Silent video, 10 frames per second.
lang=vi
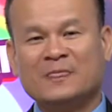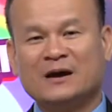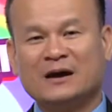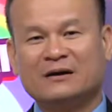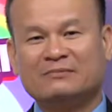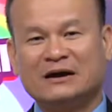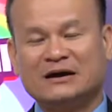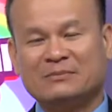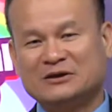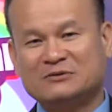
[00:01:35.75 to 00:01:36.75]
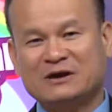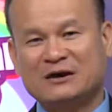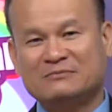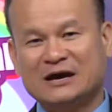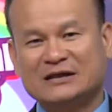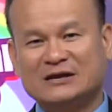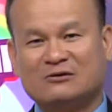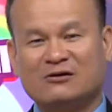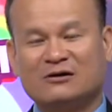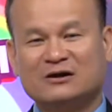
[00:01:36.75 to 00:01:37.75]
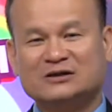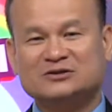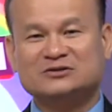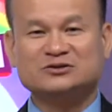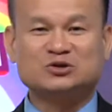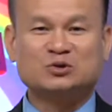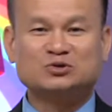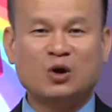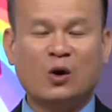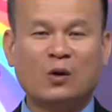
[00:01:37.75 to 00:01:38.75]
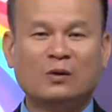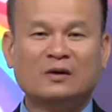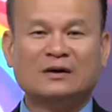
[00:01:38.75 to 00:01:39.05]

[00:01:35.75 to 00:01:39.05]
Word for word: à, và đặc biệt trong ngày hôm nay thì có cái chương trình sổ số